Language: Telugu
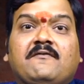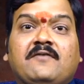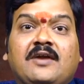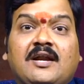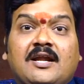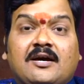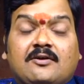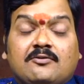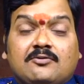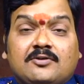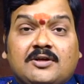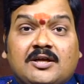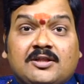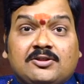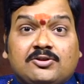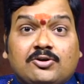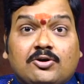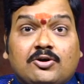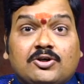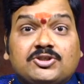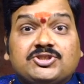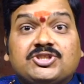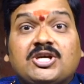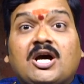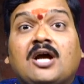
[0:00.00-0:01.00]
వీళ్ళకున్న
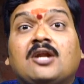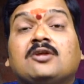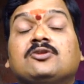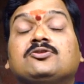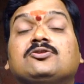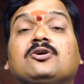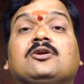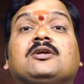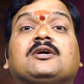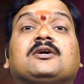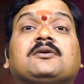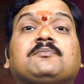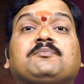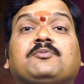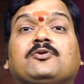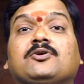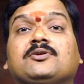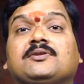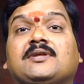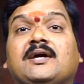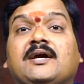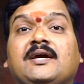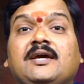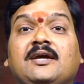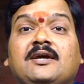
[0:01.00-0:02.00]
దోషాలు
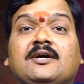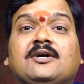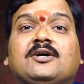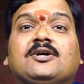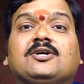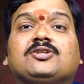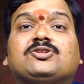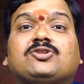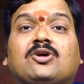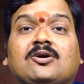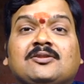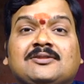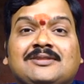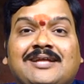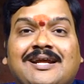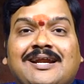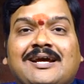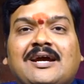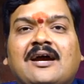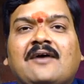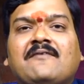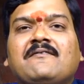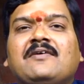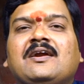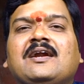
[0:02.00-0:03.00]
తొలగిపోతాయి
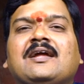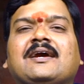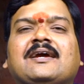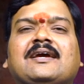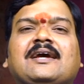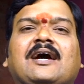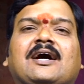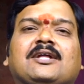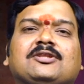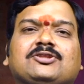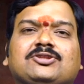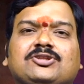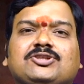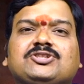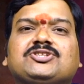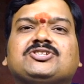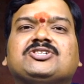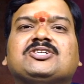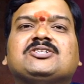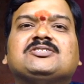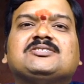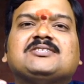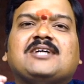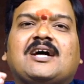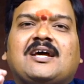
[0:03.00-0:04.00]
తొందరగా వీళ్ళకి
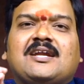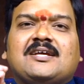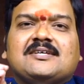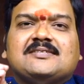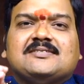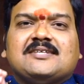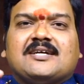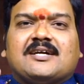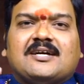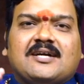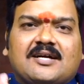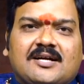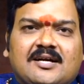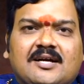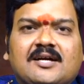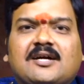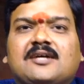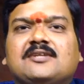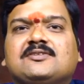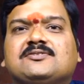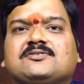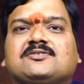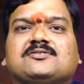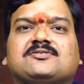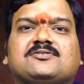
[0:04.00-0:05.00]
అదృష్టం చాలా చక్కగా
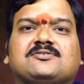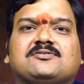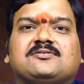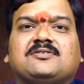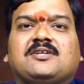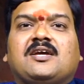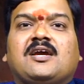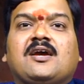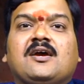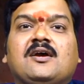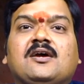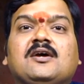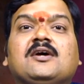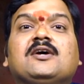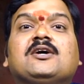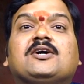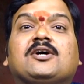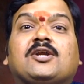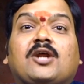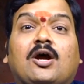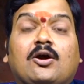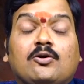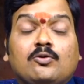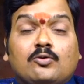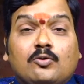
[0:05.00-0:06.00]
కలిసి వస్తుంది
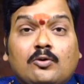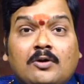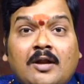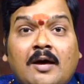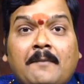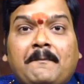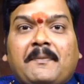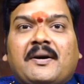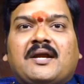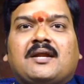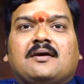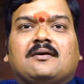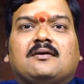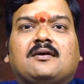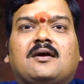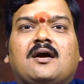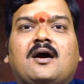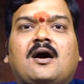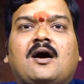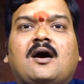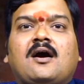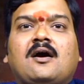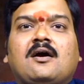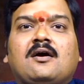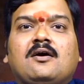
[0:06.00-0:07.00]
రంగుల
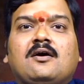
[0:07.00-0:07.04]
పరంగా